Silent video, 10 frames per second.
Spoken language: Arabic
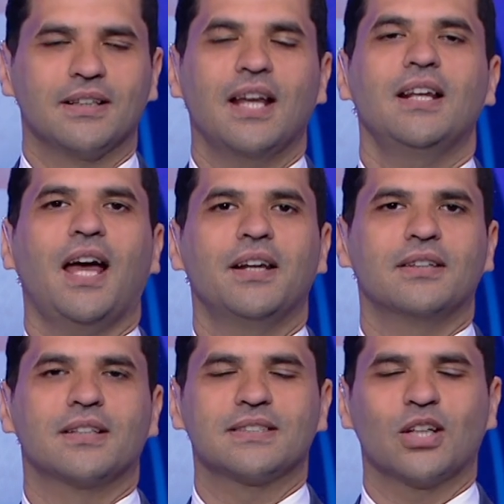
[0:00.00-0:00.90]
ده اللي
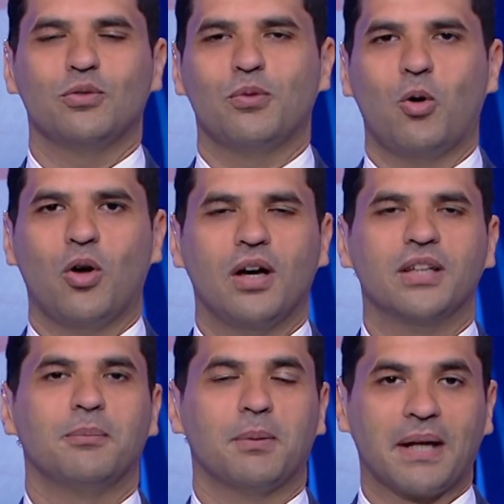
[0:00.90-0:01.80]
هنقدر نستغله فيما هو
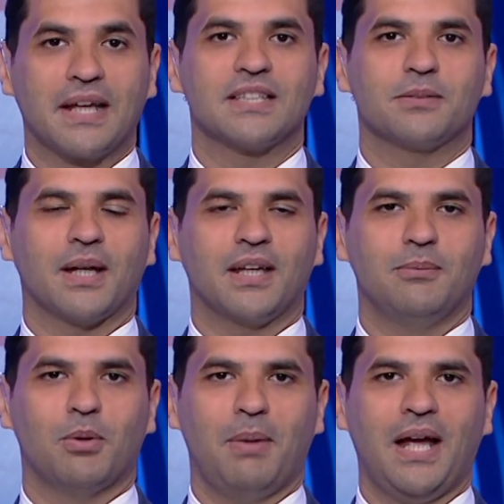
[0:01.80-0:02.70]
قادم من مكاسب
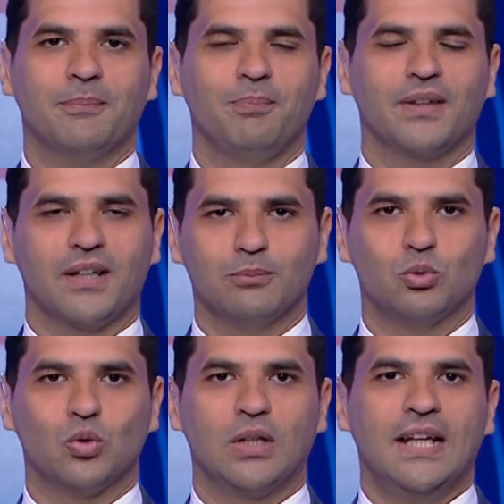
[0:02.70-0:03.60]
اكيد من بعد
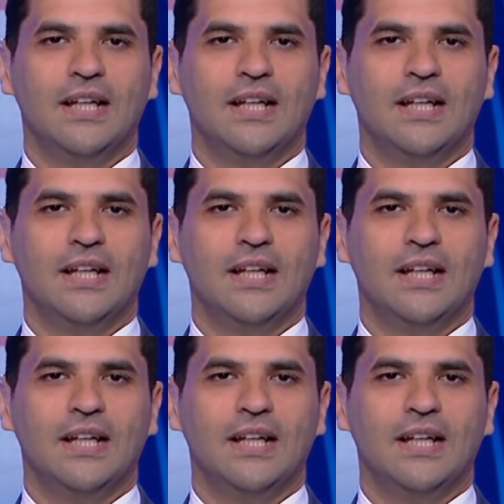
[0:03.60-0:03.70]
البطوله